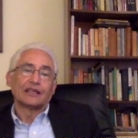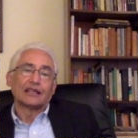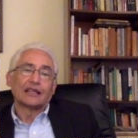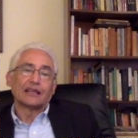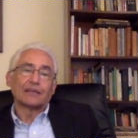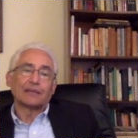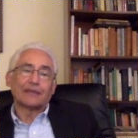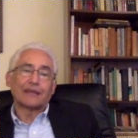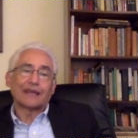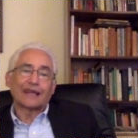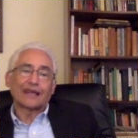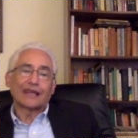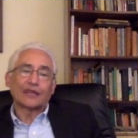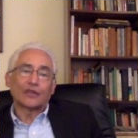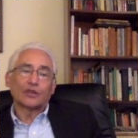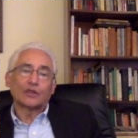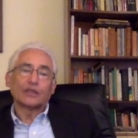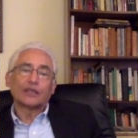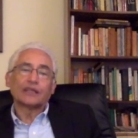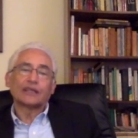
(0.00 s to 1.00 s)
La
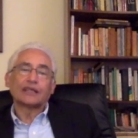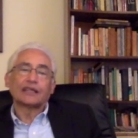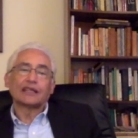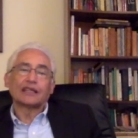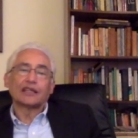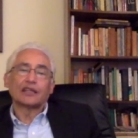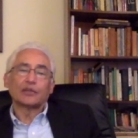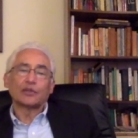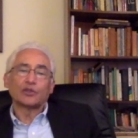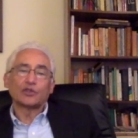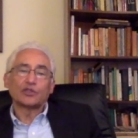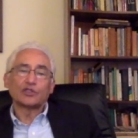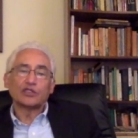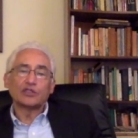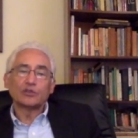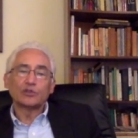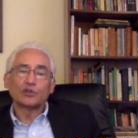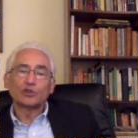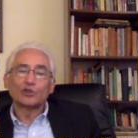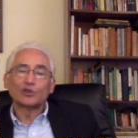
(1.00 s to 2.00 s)
paranoia y el
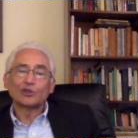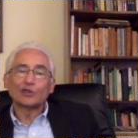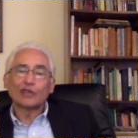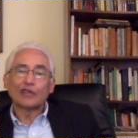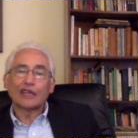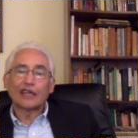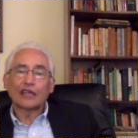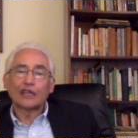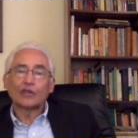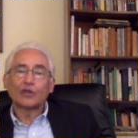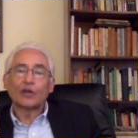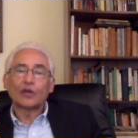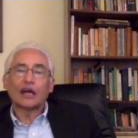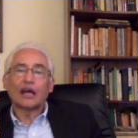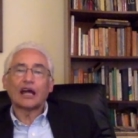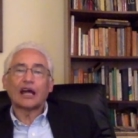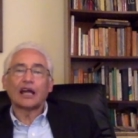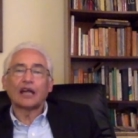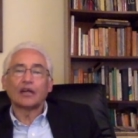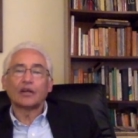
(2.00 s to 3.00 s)
nerviosismo ciudadano
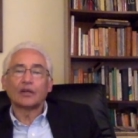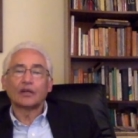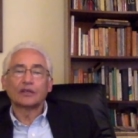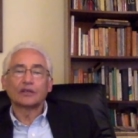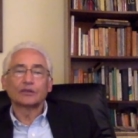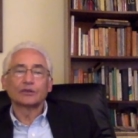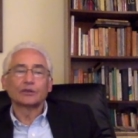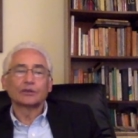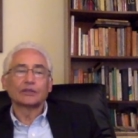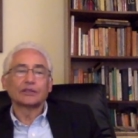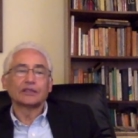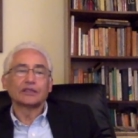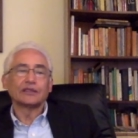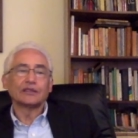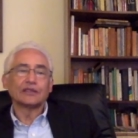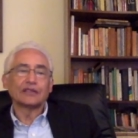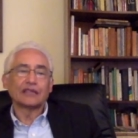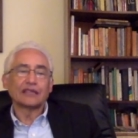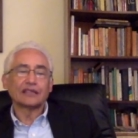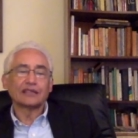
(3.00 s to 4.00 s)
alojan
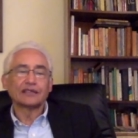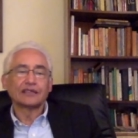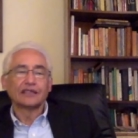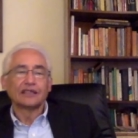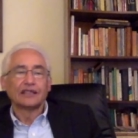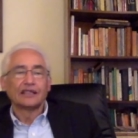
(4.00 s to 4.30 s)
subjetividades